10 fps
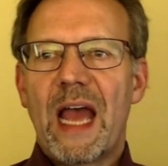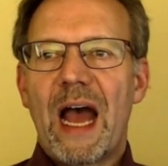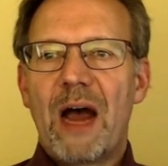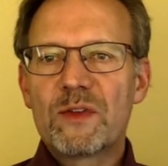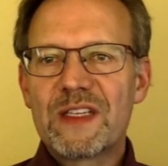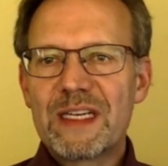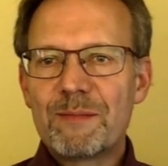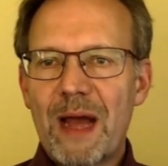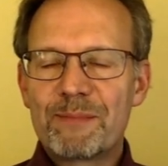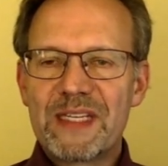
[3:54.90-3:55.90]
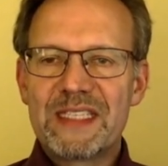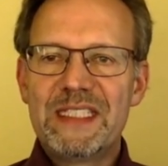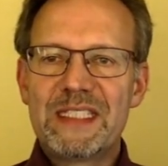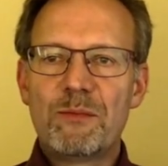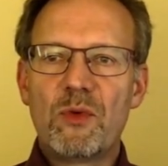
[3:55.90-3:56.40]
Außerdem habt ihr
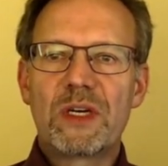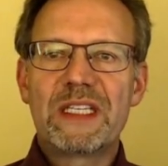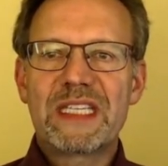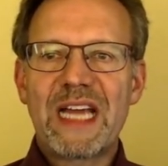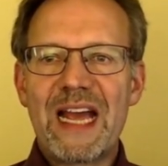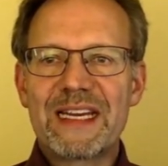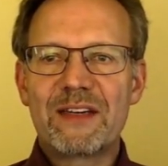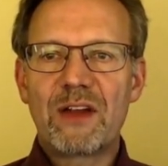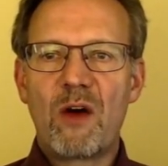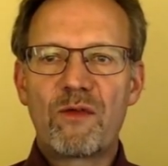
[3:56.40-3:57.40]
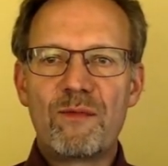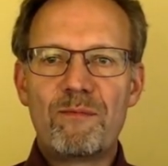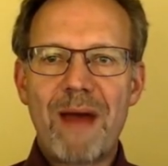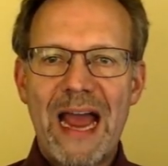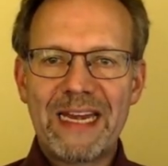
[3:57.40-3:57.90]
hier die Möglichkeit, auf
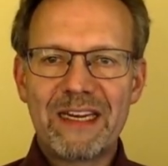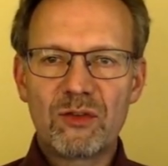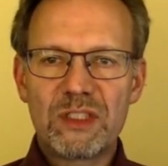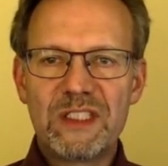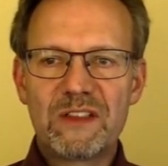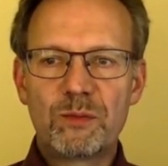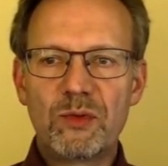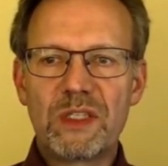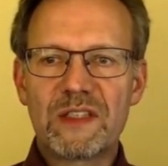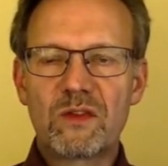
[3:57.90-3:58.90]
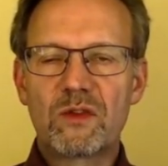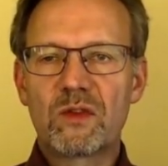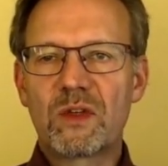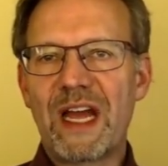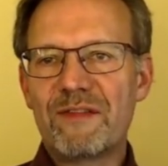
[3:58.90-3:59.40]
meine Notizbücher
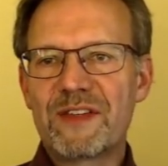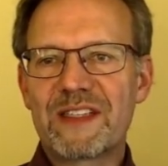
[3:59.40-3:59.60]
zuzugreifen.